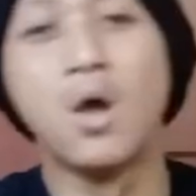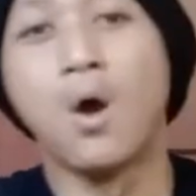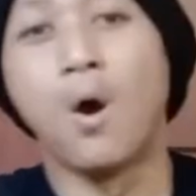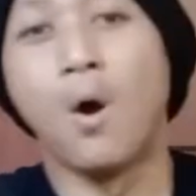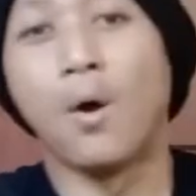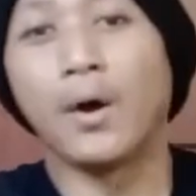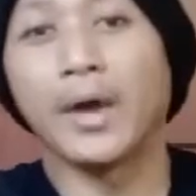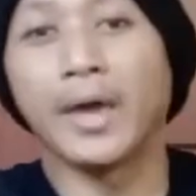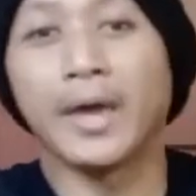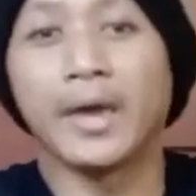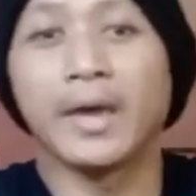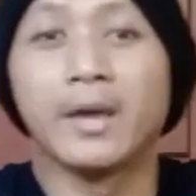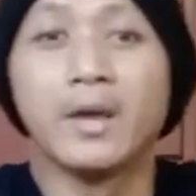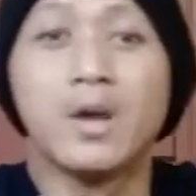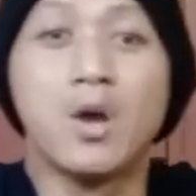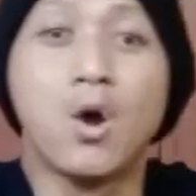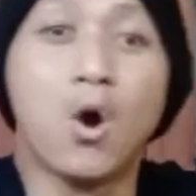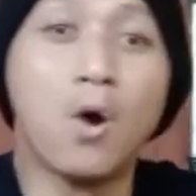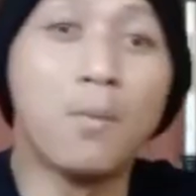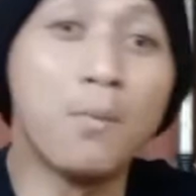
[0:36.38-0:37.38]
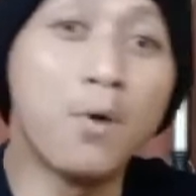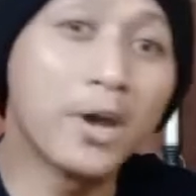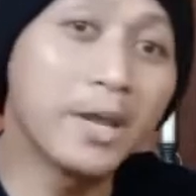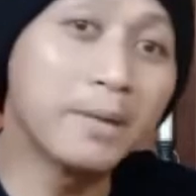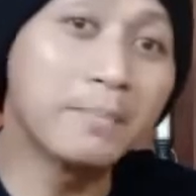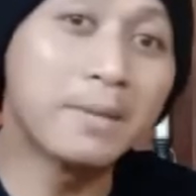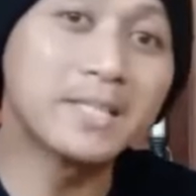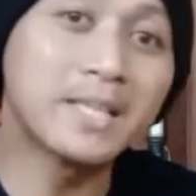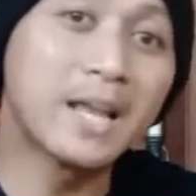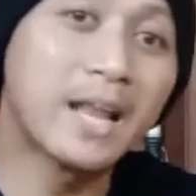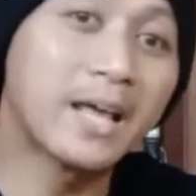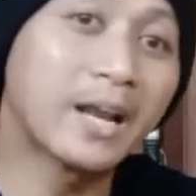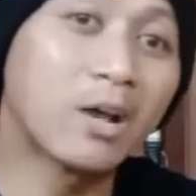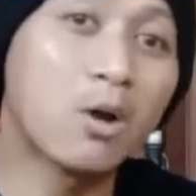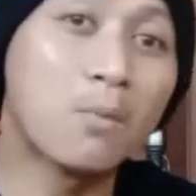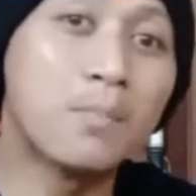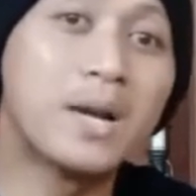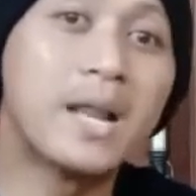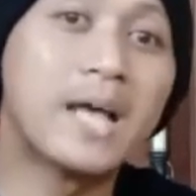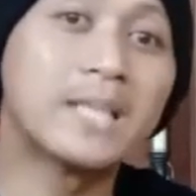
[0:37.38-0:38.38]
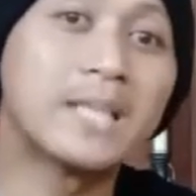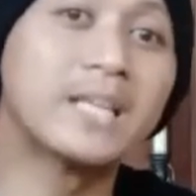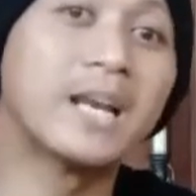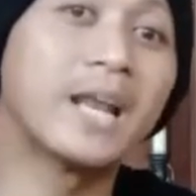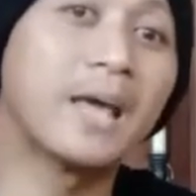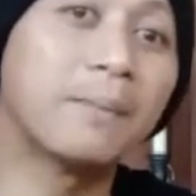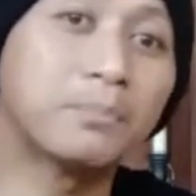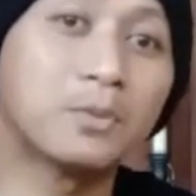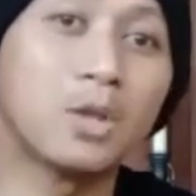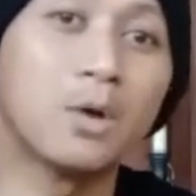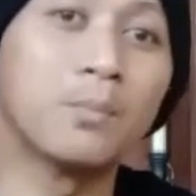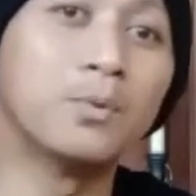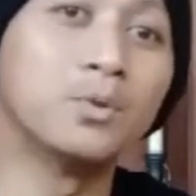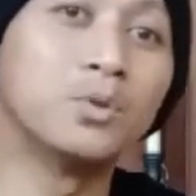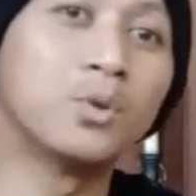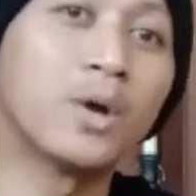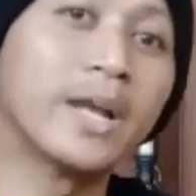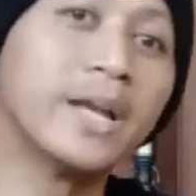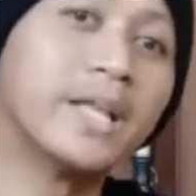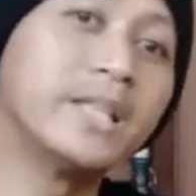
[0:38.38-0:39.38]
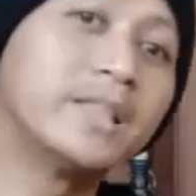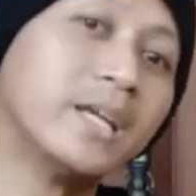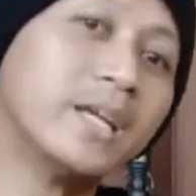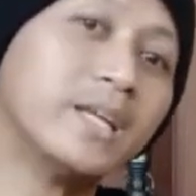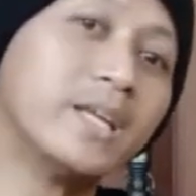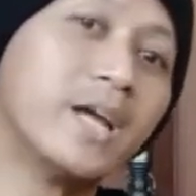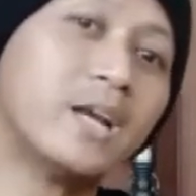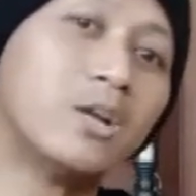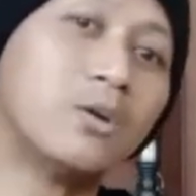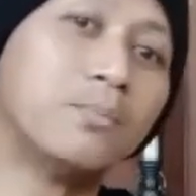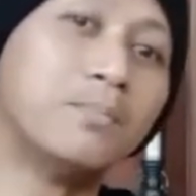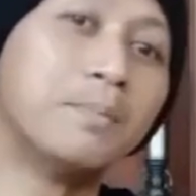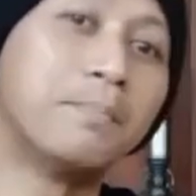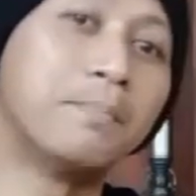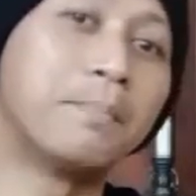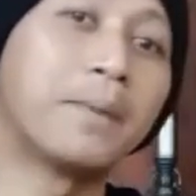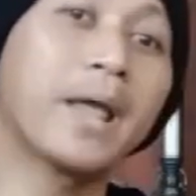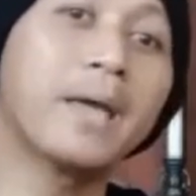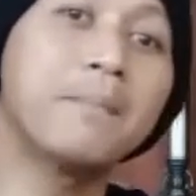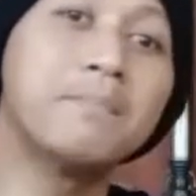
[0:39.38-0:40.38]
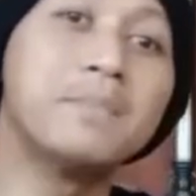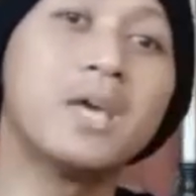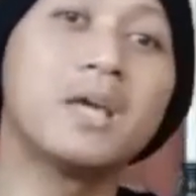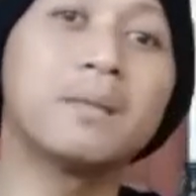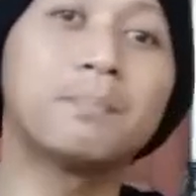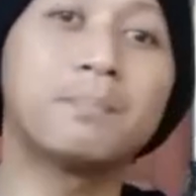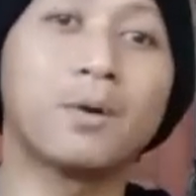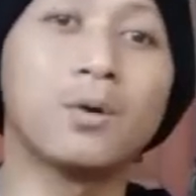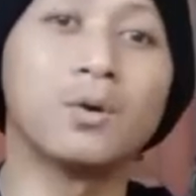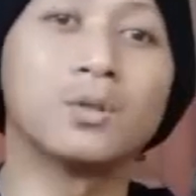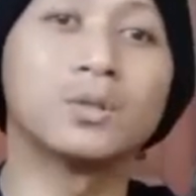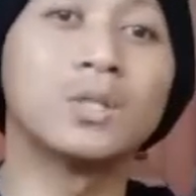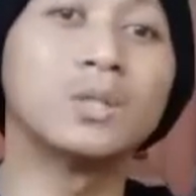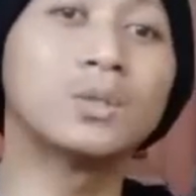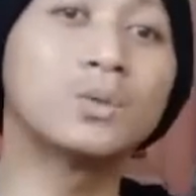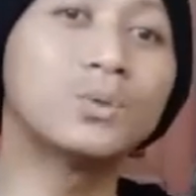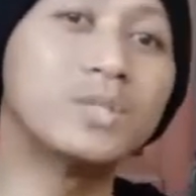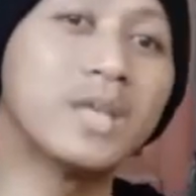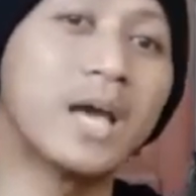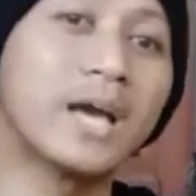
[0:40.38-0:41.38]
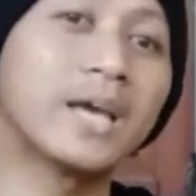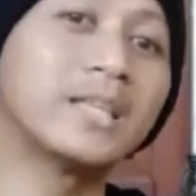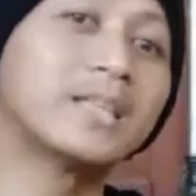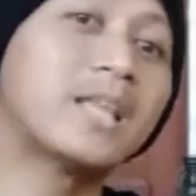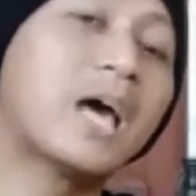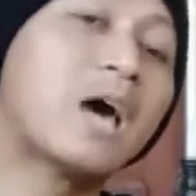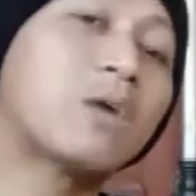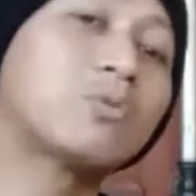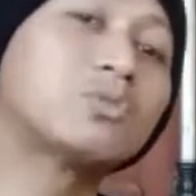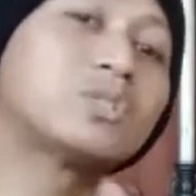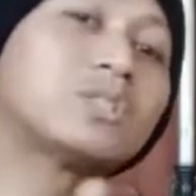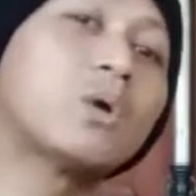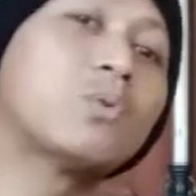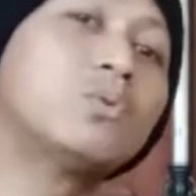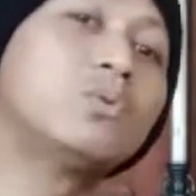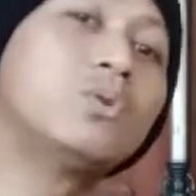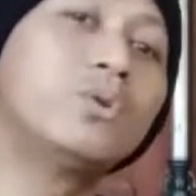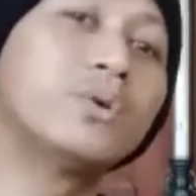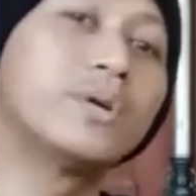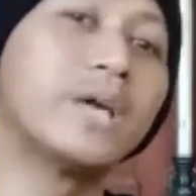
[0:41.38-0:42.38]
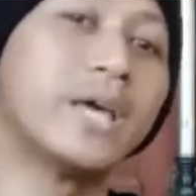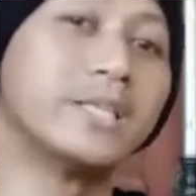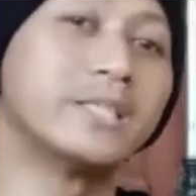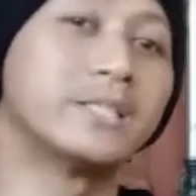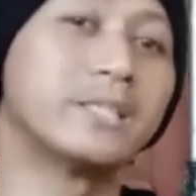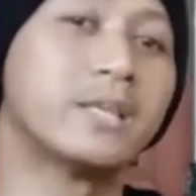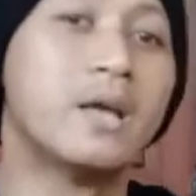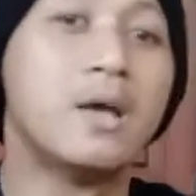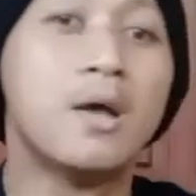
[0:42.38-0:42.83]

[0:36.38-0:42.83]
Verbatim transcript: Oke, ngomongin masalah rekomendasi laptop untuk editing di Adobe Premiere Pro, tentunya kita harus tahu dulu guys,